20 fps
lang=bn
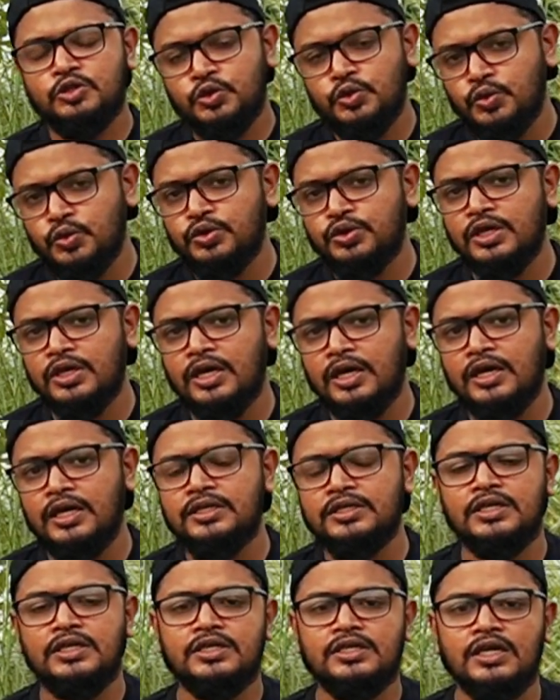শুরুর দিকে
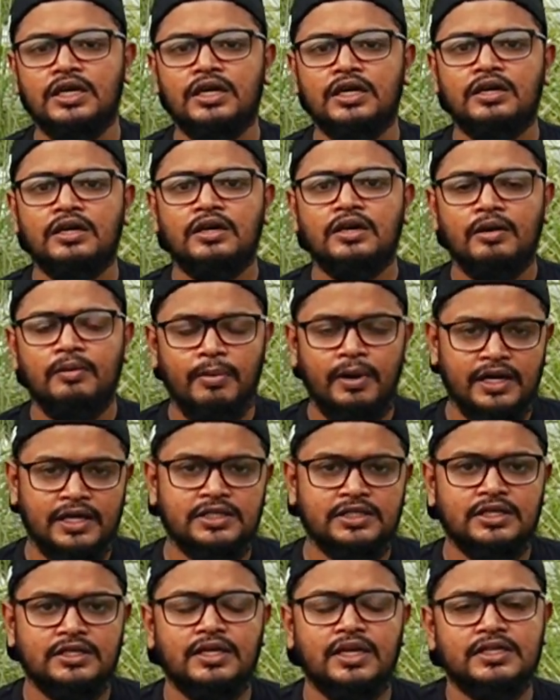ইঞ্জিনটা
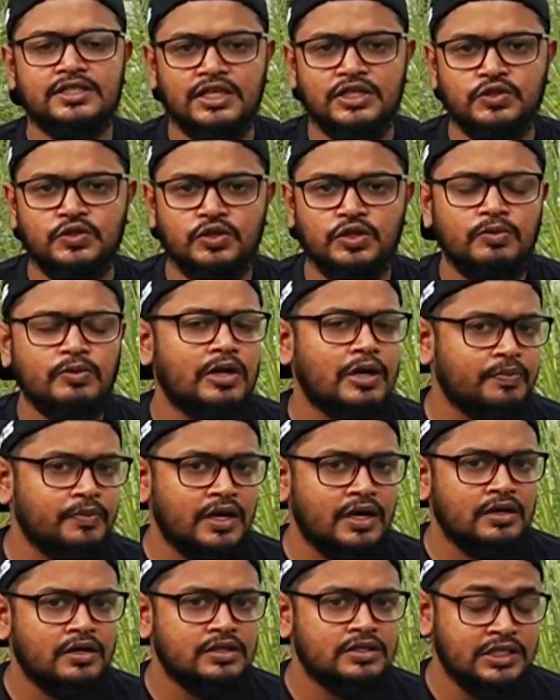বাইকের সাথে অ্যাডজাস্ট হতে এবং
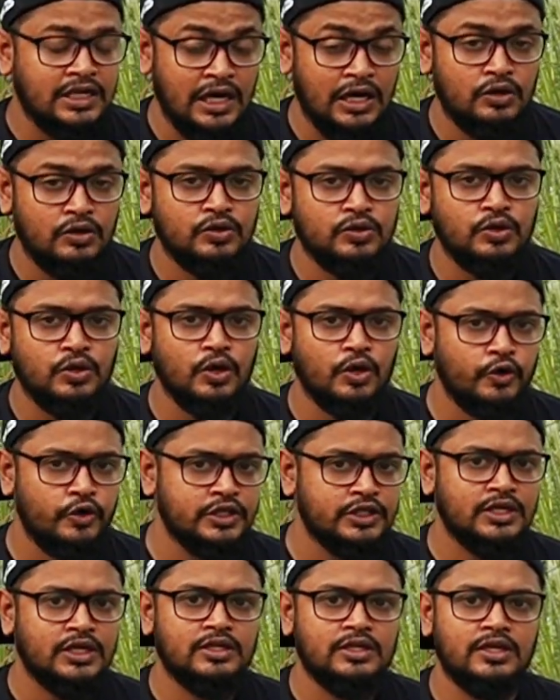আপনার চালানোর
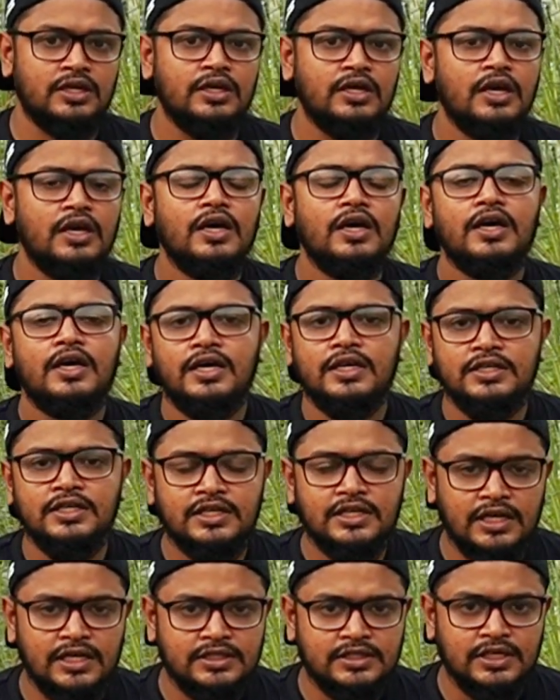ধরনের সাথে
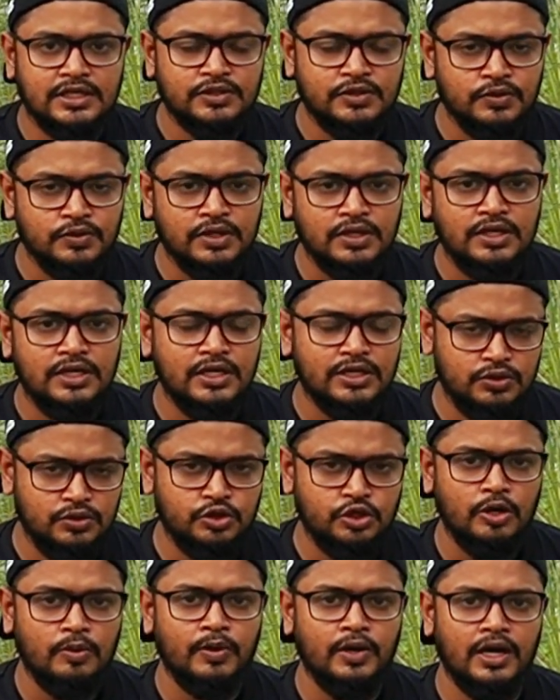ইঞ্জিনটা অ্যাডজাস্ট হতে একটু
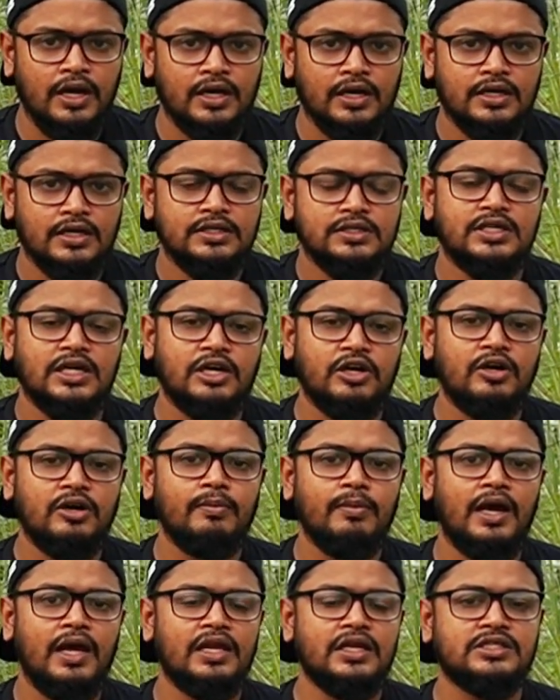সময় লাগে যার
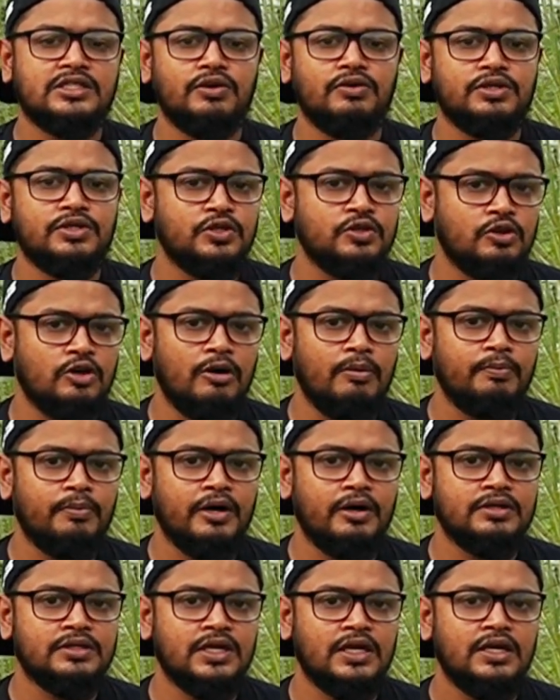কারণে মাইলেজটাও একটু কম
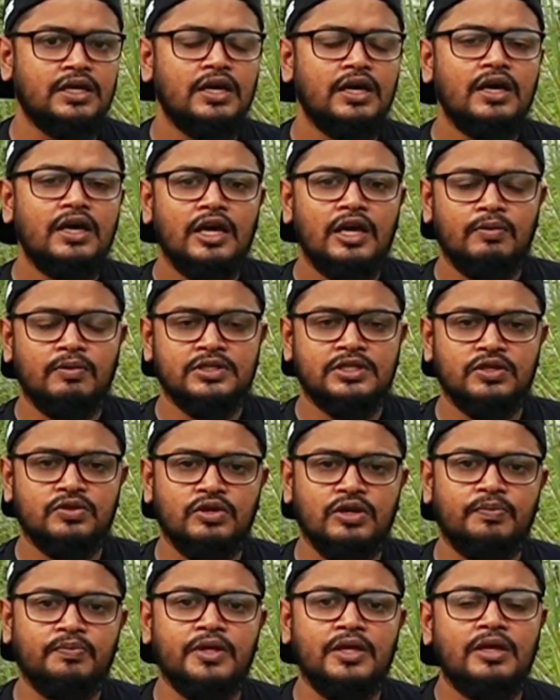পাওয়া যায় এবং
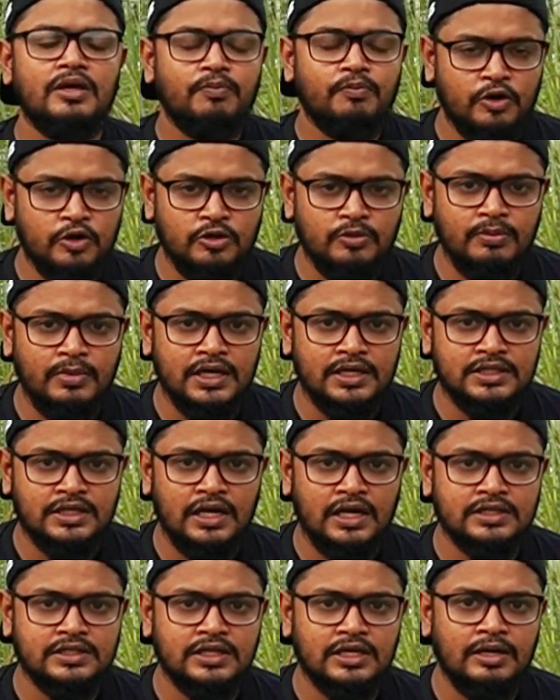যেহেতু আপনি প্রথম বাইক
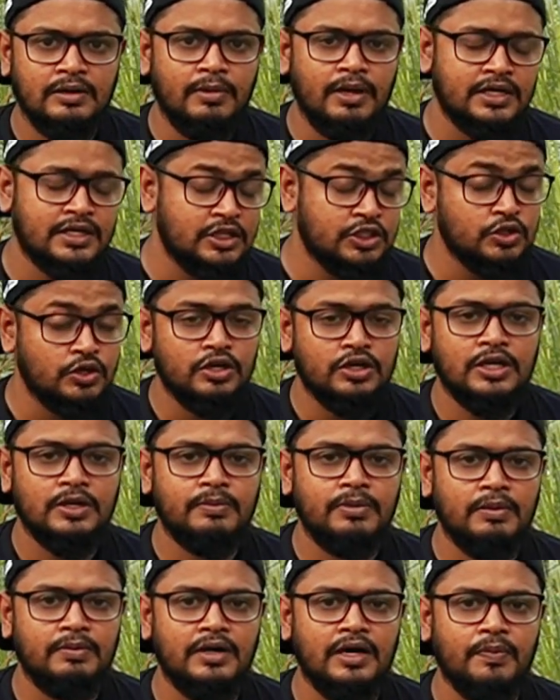চালাচ্ছেন বাইকটা
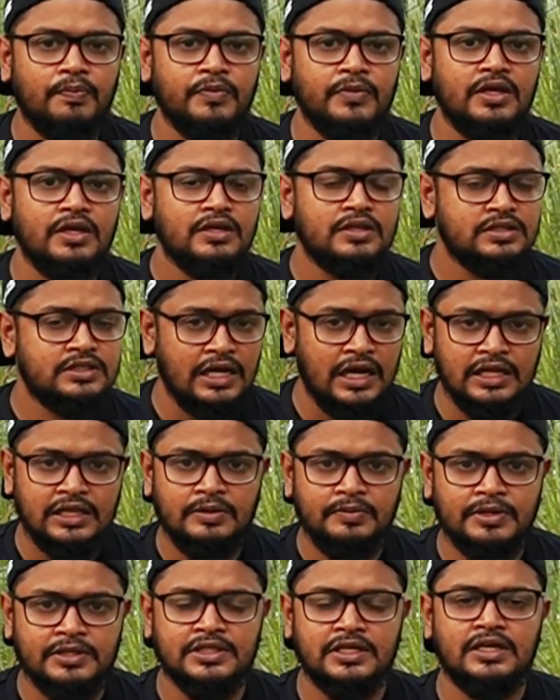সঠিকভাবে আপনি
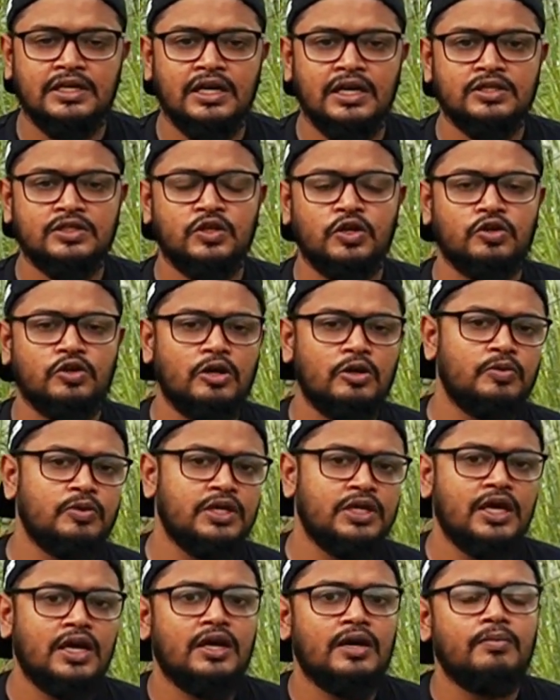চালাতে পারছেন না থ্রটল এবং
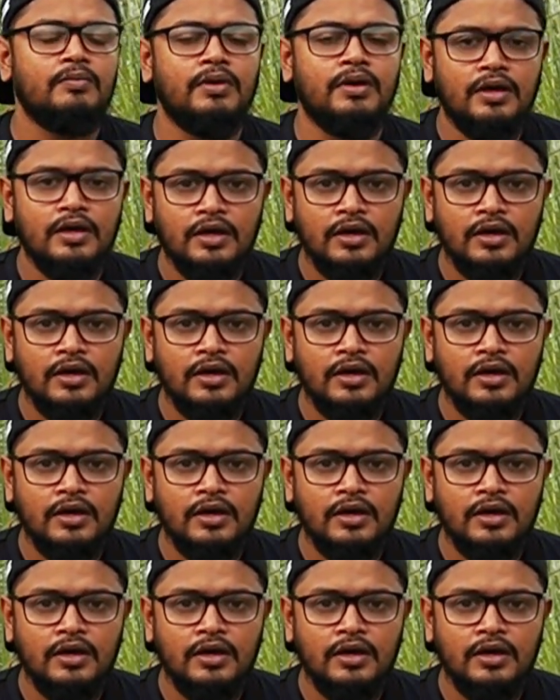গিয়ারের